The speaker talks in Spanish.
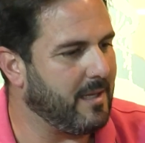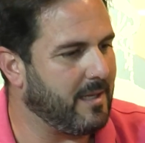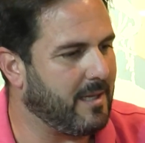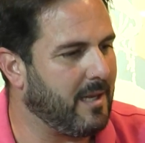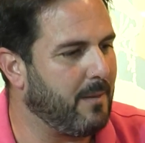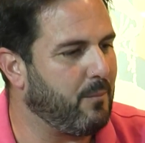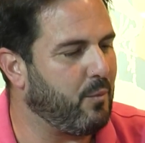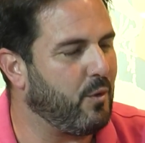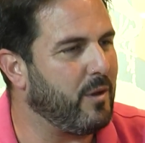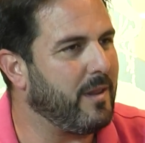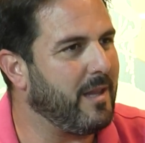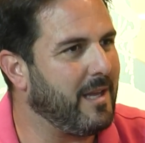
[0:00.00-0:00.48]

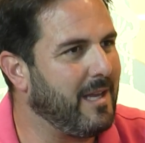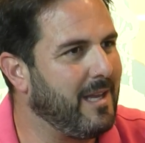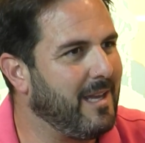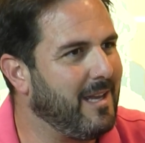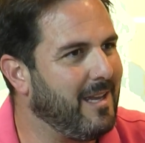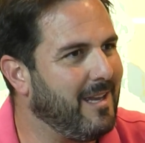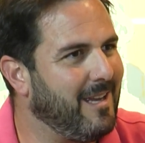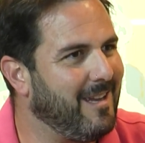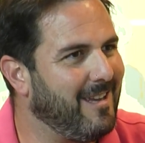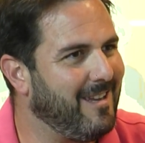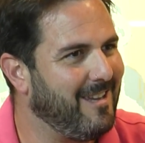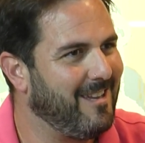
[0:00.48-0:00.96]
se,
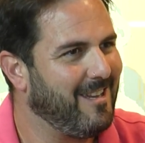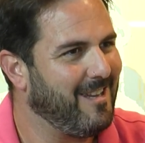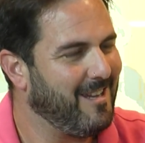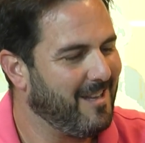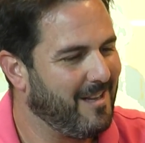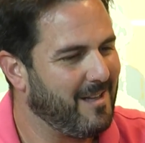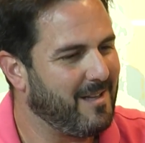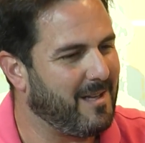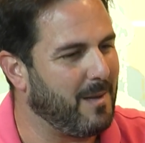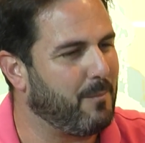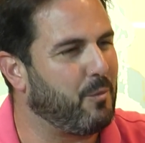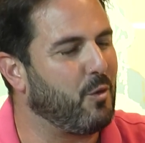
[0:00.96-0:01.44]
puede,
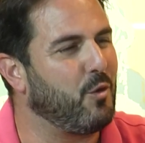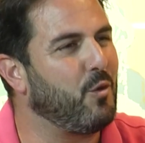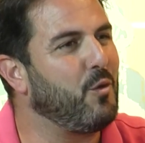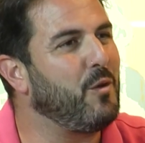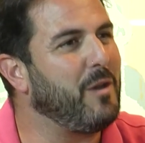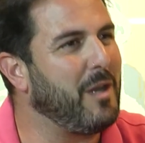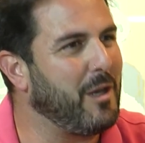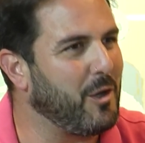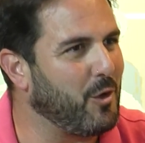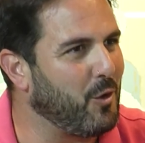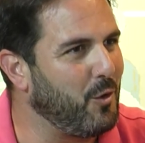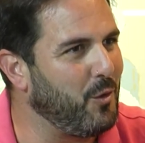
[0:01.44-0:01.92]
se puede
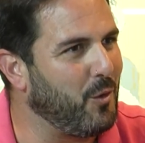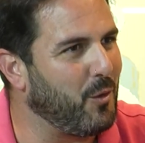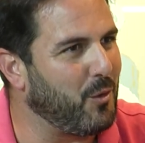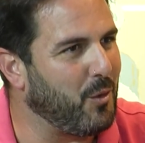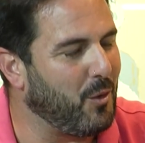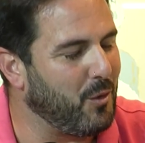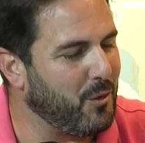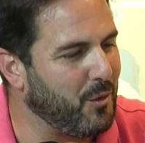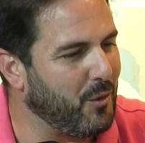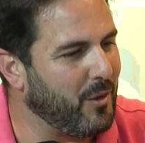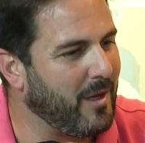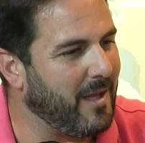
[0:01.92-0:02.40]
unir con
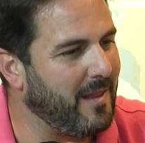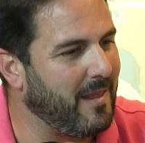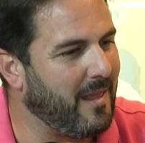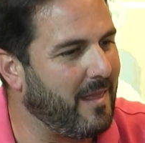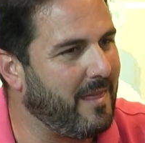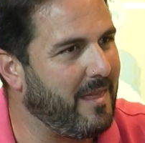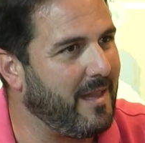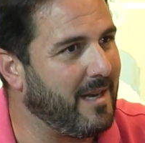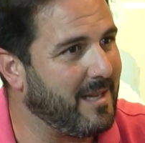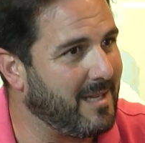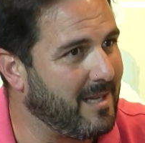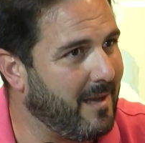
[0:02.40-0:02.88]
nosotros que
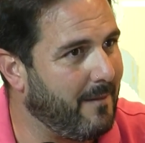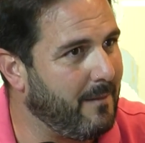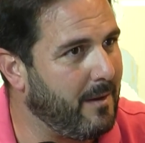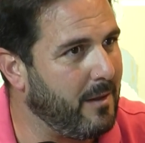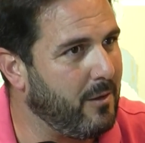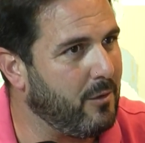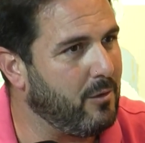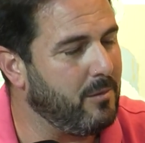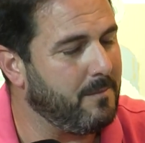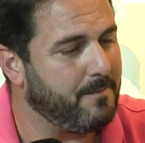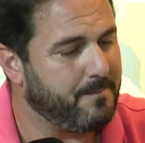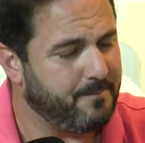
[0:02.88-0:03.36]
desde el
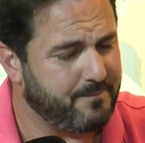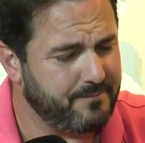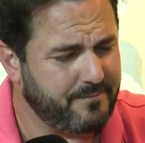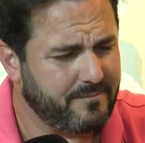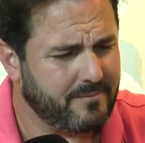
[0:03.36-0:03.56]
sábado